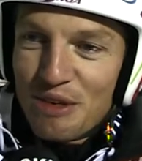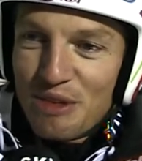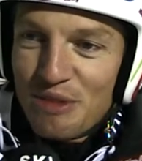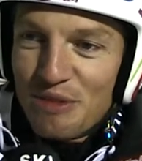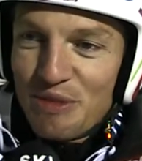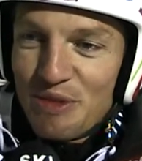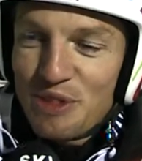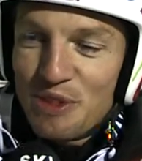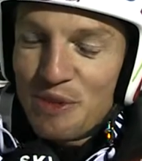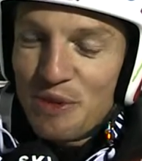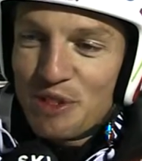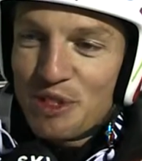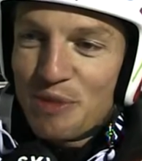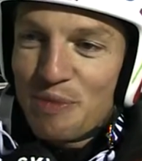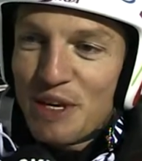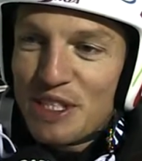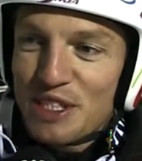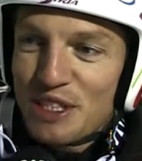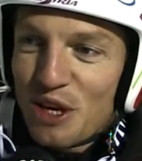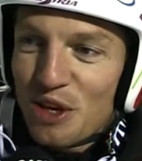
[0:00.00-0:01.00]
wie soll ich mir das am
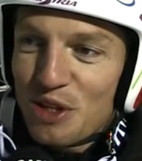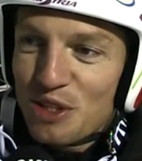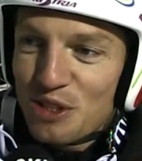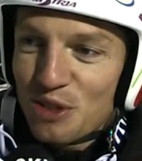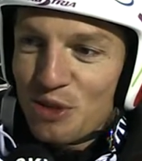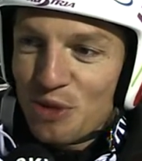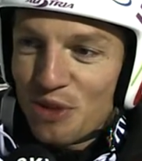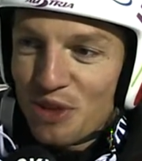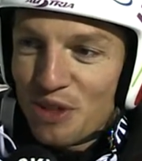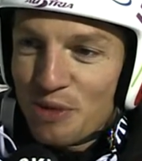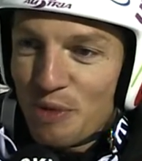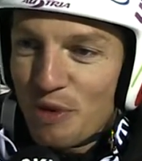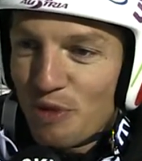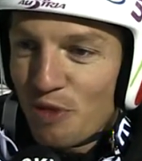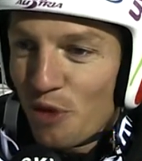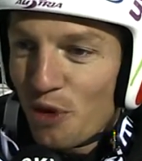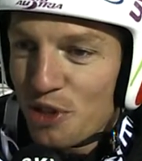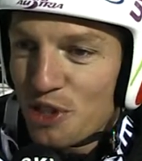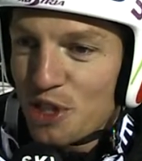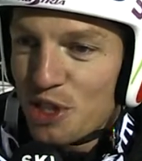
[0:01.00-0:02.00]
besten ausdrucken? Ich bin
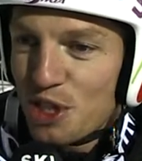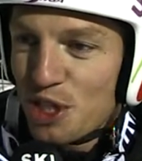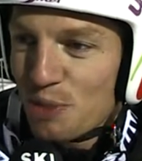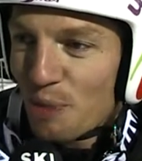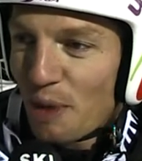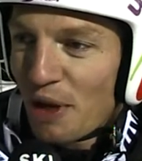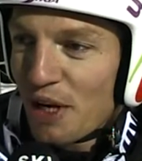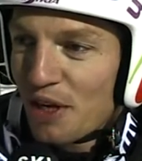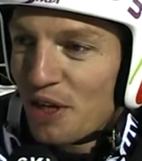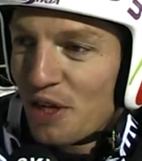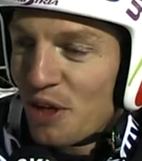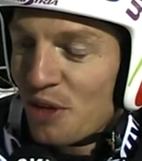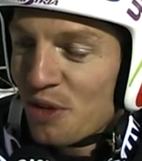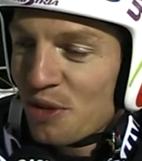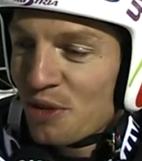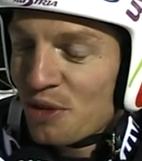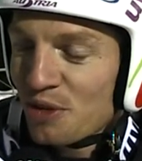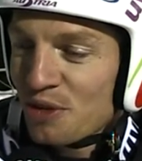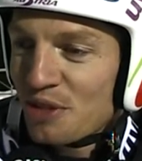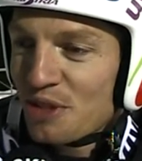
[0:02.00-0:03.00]
froh, dass ich Skispringen
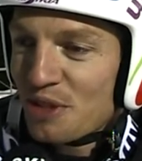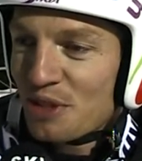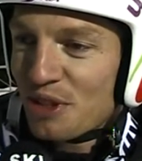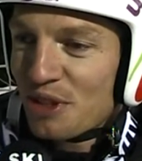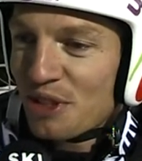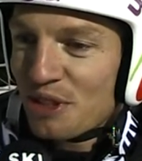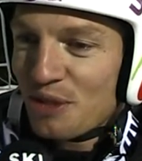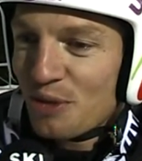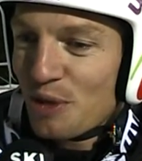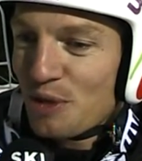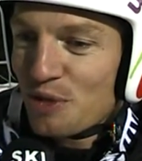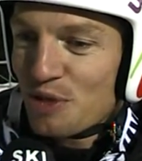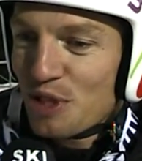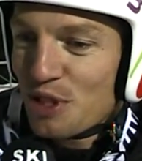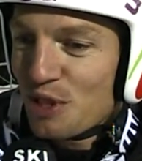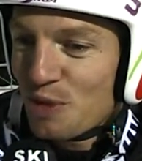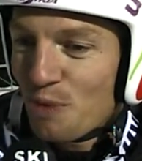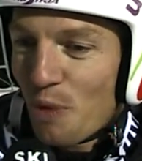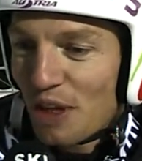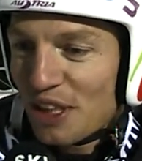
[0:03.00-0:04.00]
kann und äh, alles, was
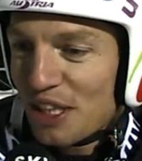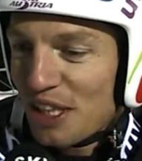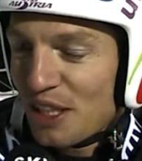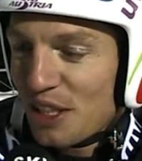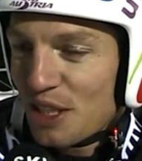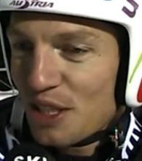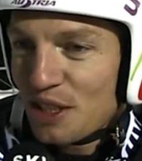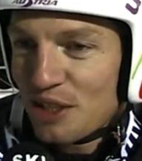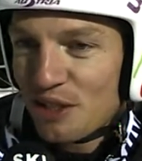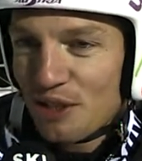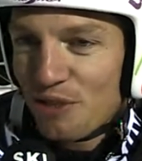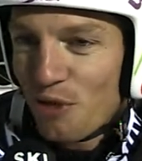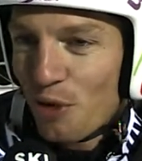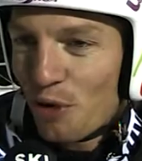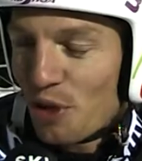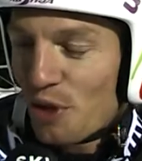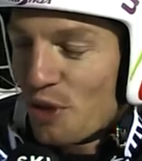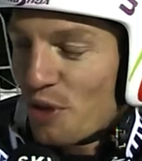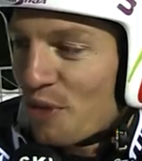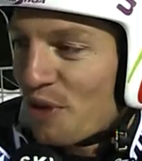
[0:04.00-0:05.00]
jetzt sportliche
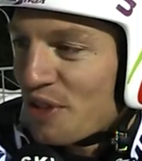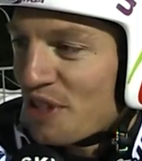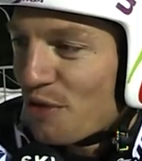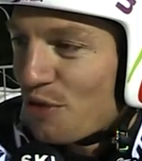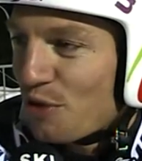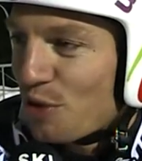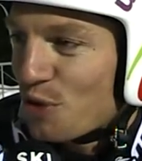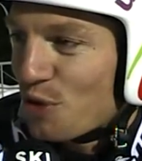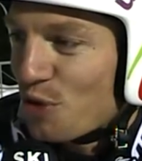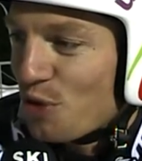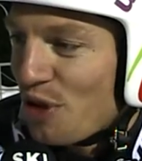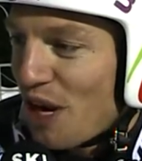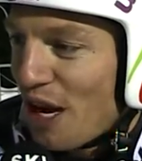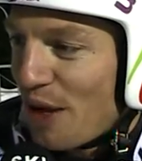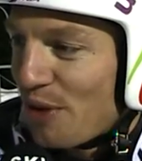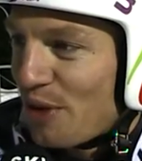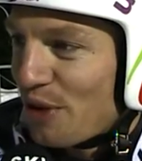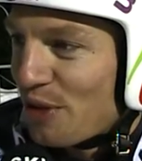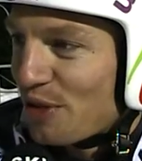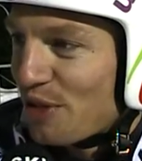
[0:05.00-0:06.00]
Erfolge kommen, ist einfach
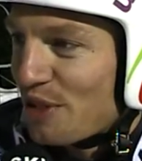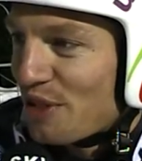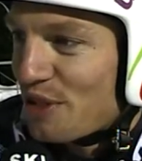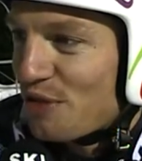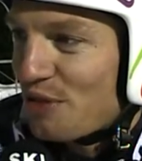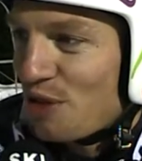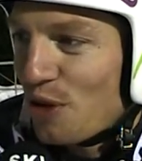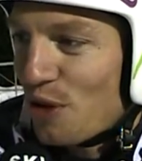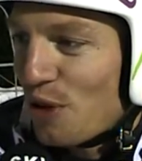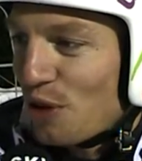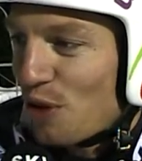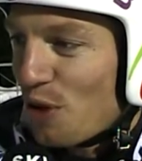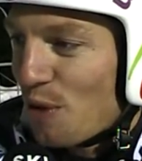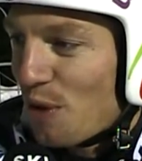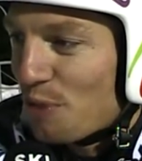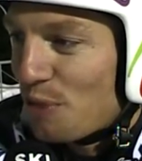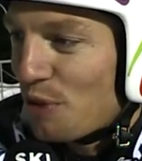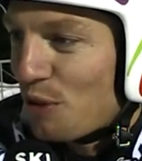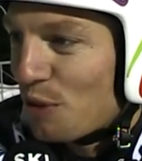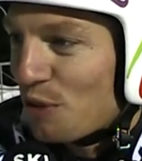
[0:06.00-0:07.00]
Zugabe und das ist für die harte
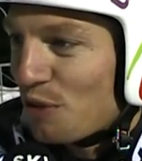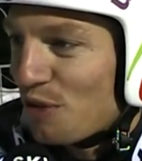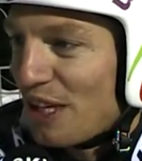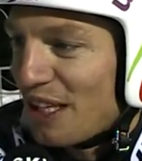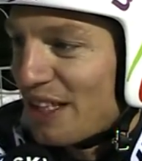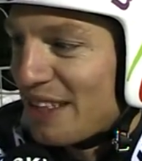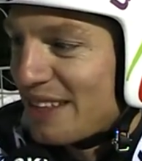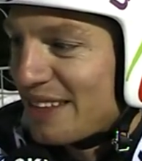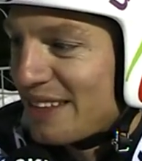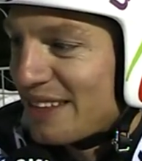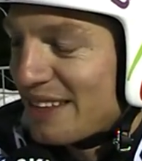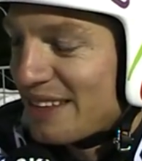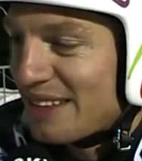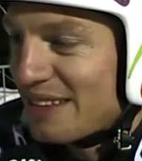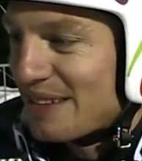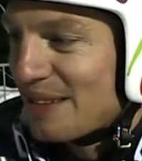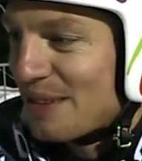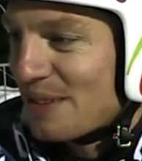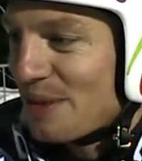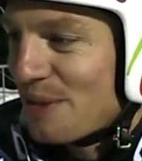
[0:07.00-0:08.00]
Arbeit belohnt wird.
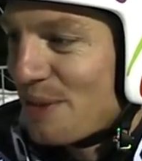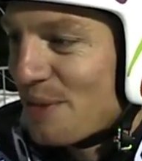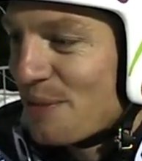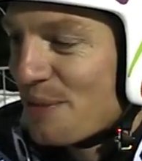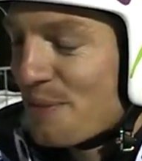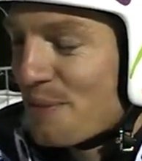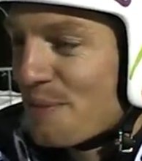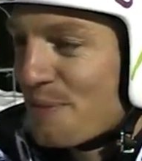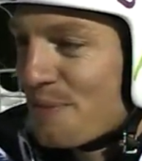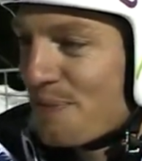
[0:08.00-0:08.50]
Mit welcher